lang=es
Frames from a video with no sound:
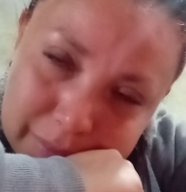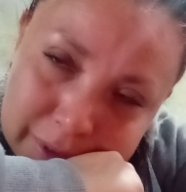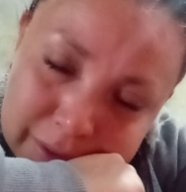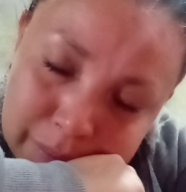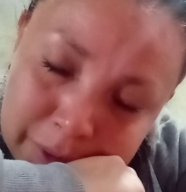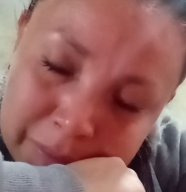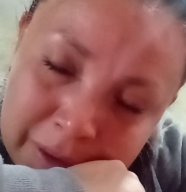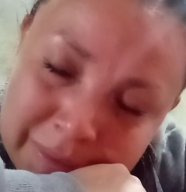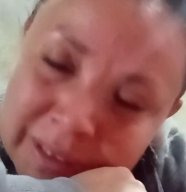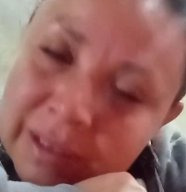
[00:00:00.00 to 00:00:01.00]
eso
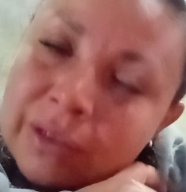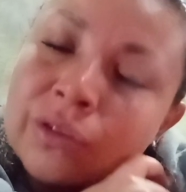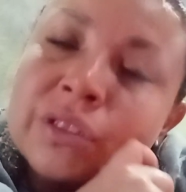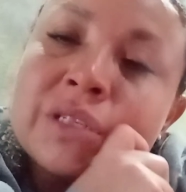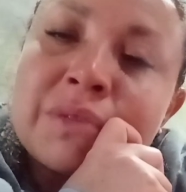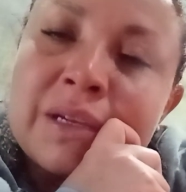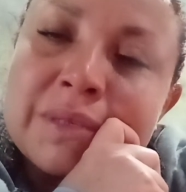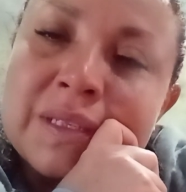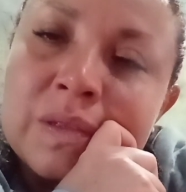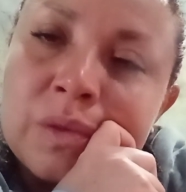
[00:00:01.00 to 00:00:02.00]
primeramente Dios, si me, ya
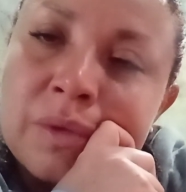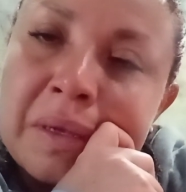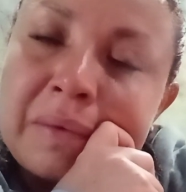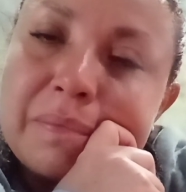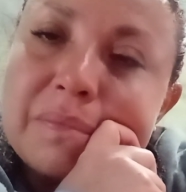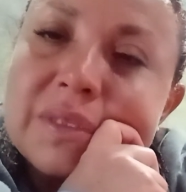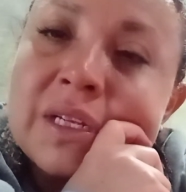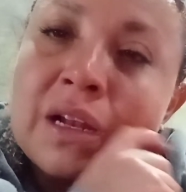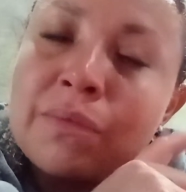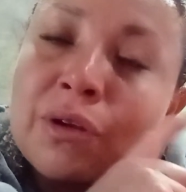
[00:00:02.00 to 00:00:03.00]
me siento bien,
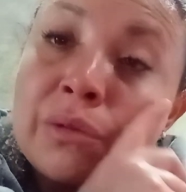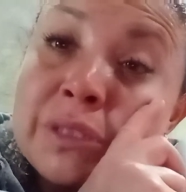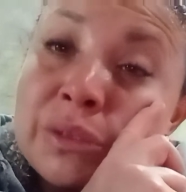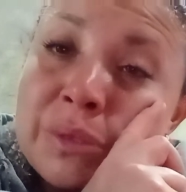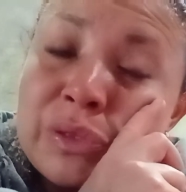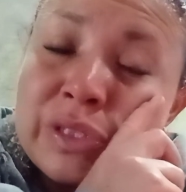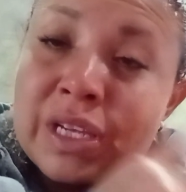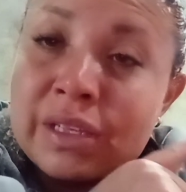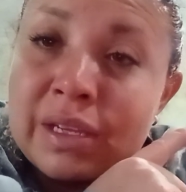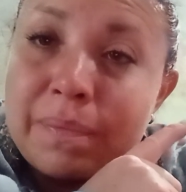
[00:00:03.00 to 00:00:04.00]
sería el blog número
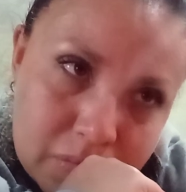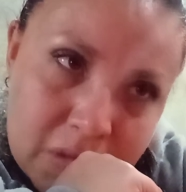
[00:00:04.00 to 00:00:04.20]
7.